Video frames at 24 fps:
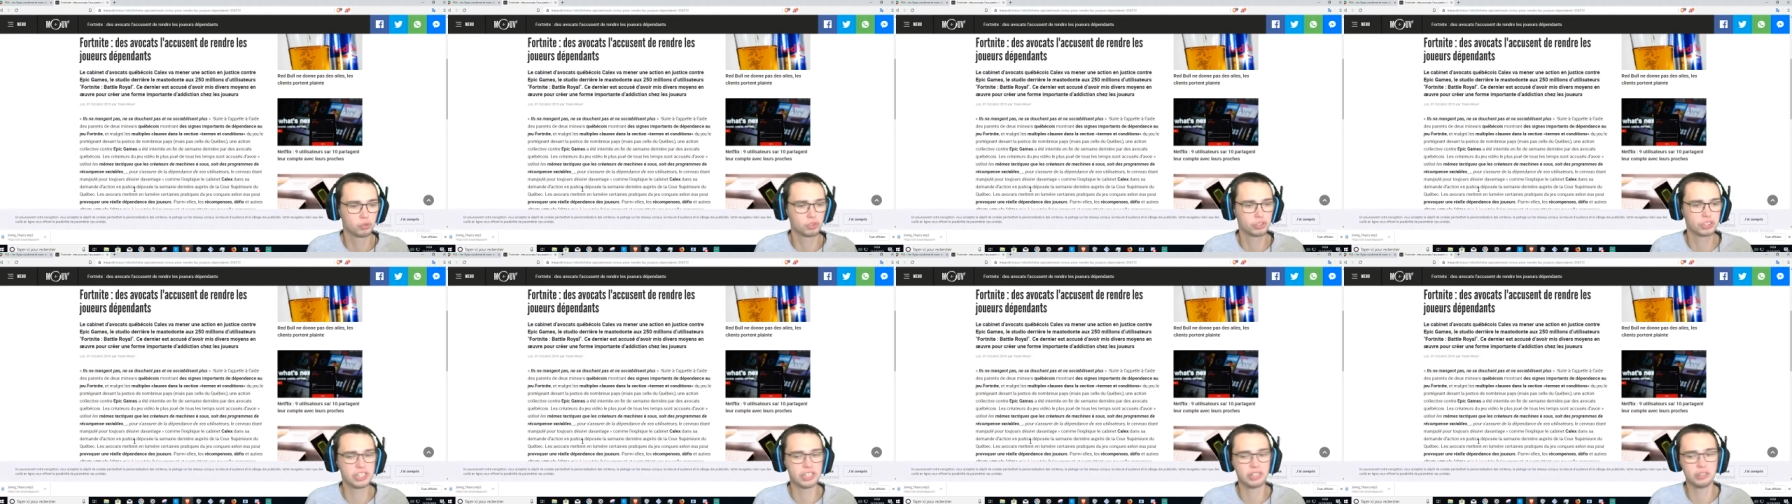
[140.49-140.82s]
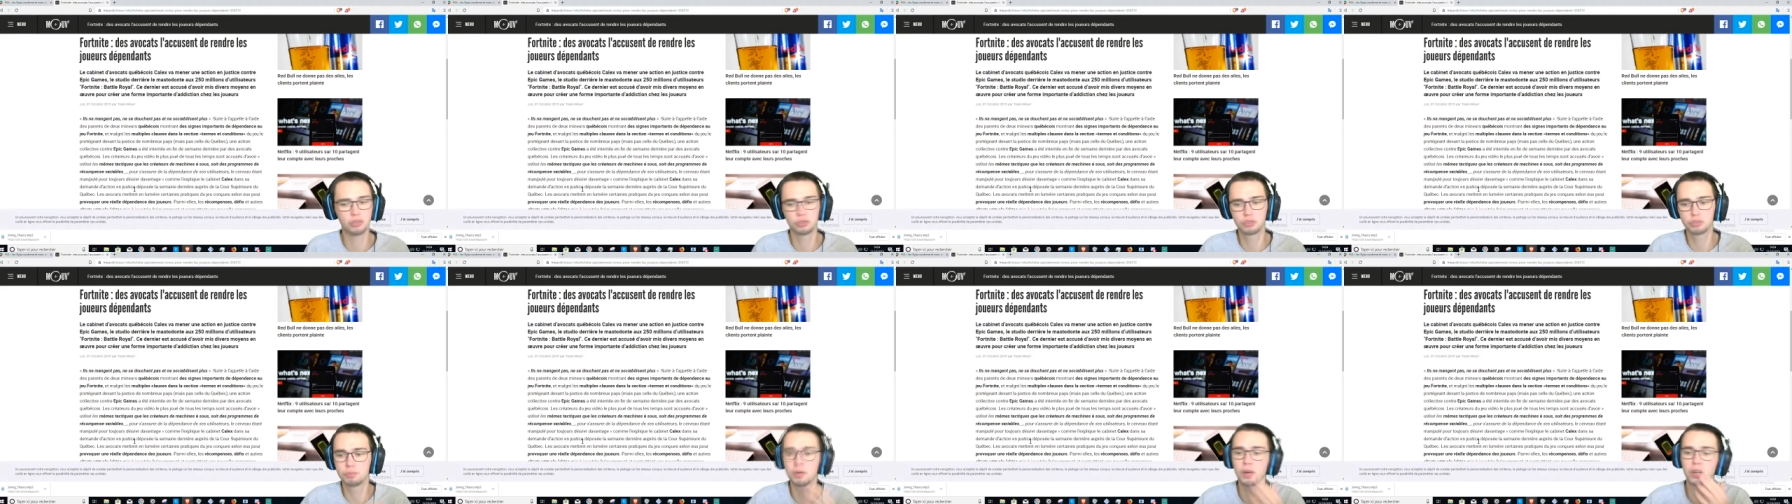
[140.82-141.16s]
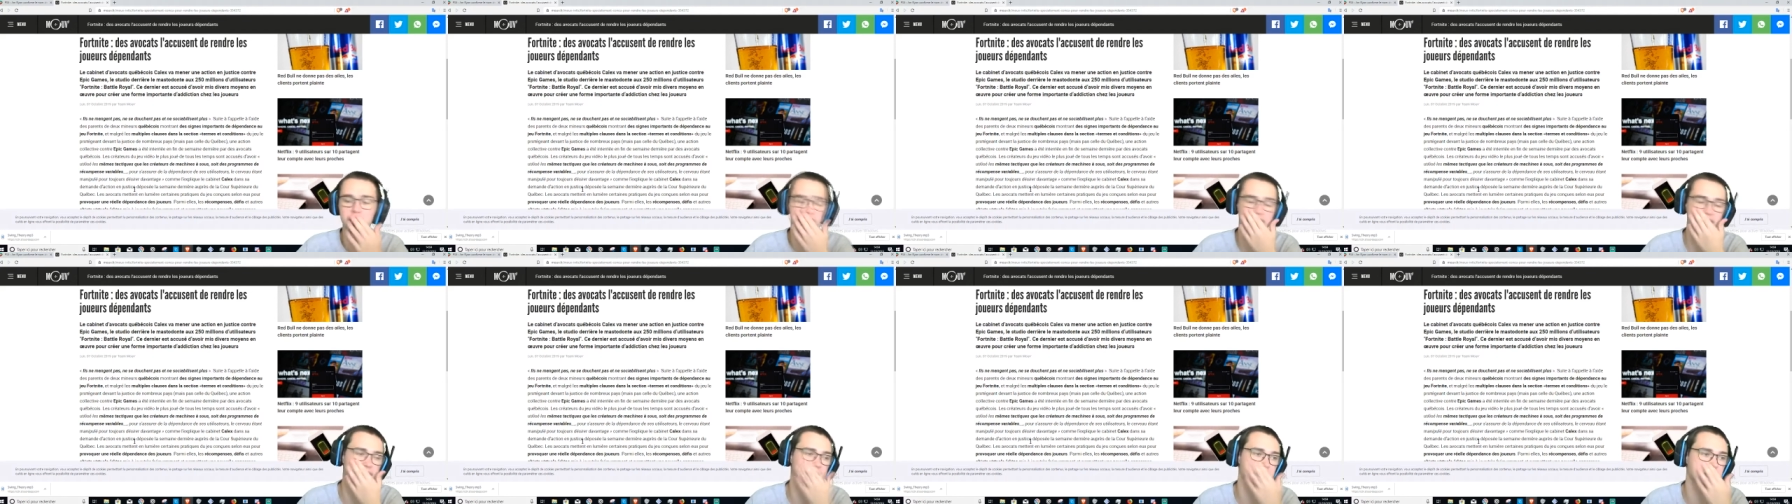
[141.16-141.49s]
tout ce qui est euh, y
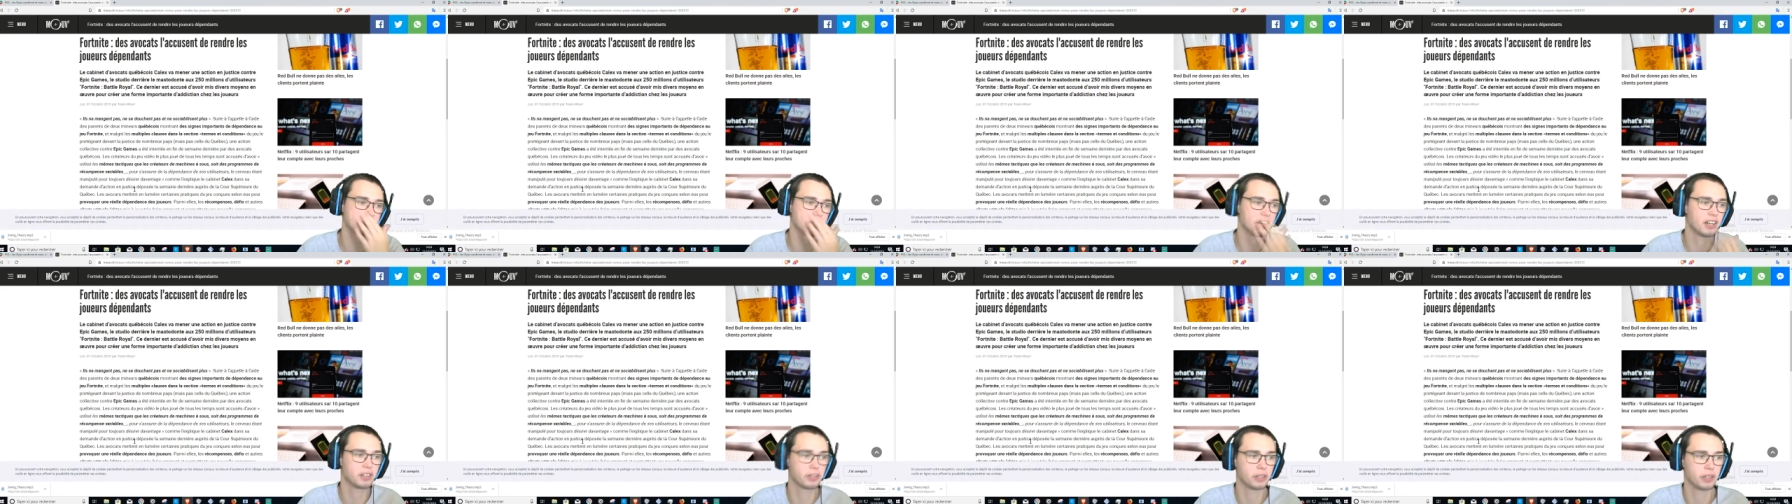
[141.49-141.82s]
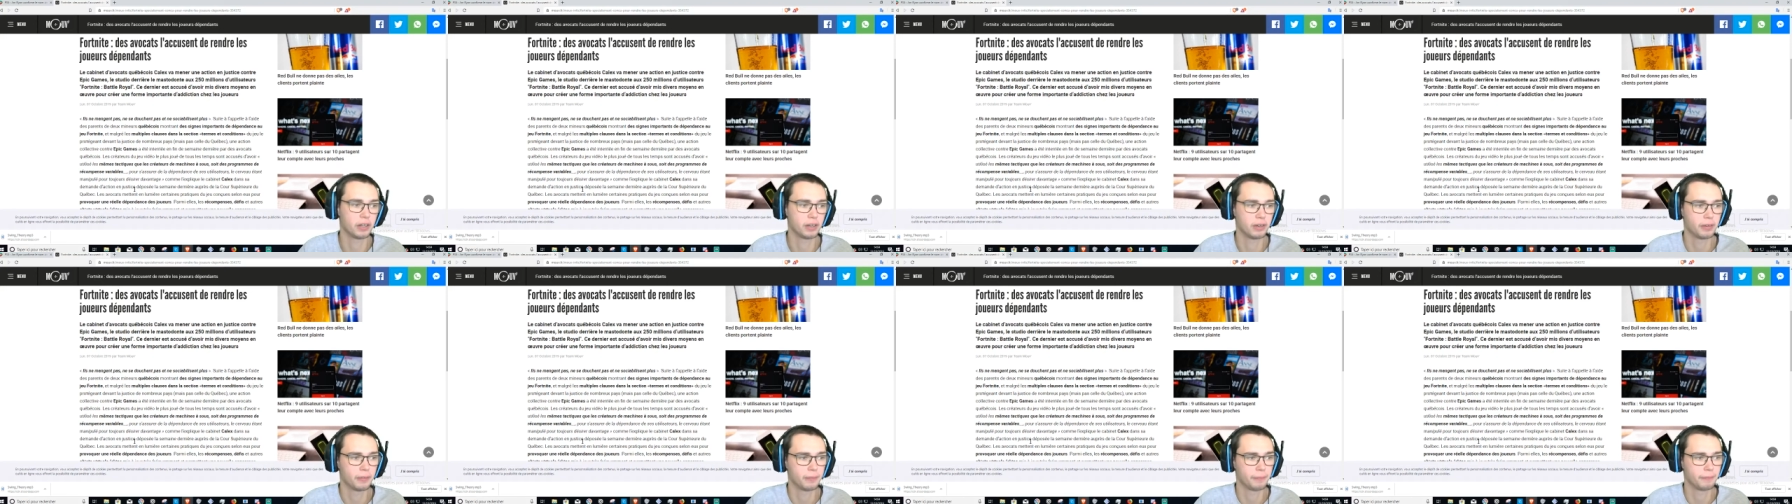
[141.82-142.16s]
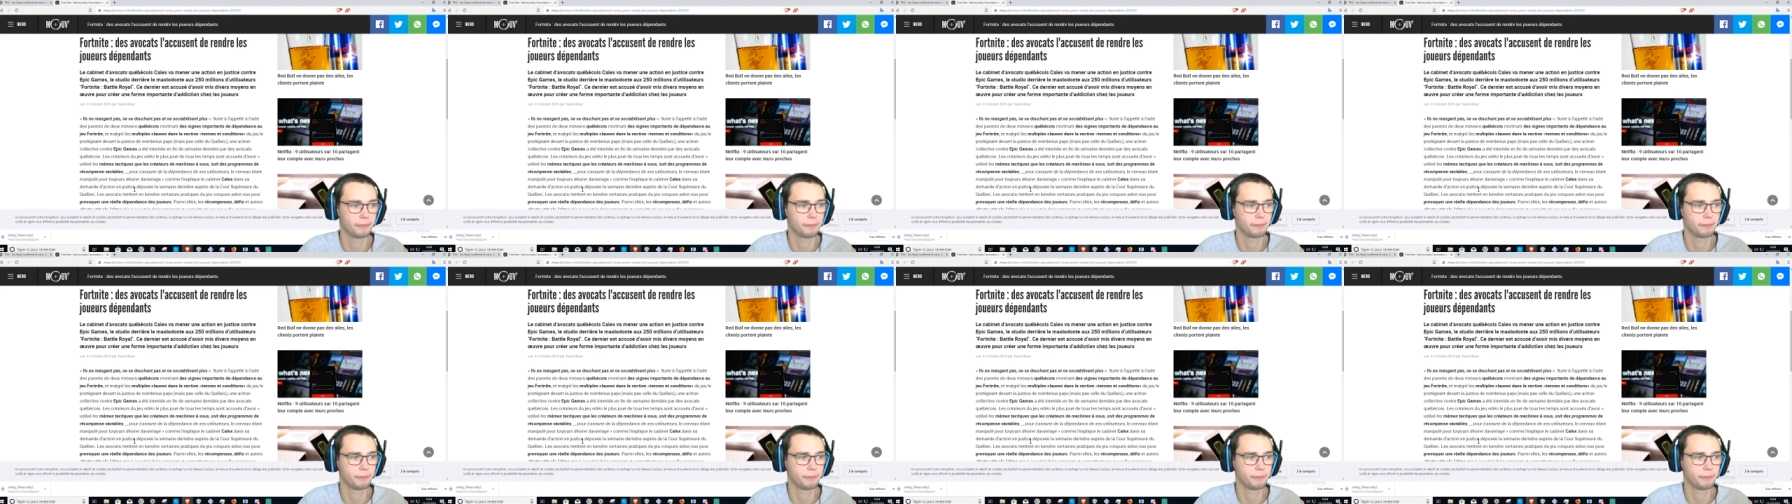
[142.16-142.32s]
a des études, euh,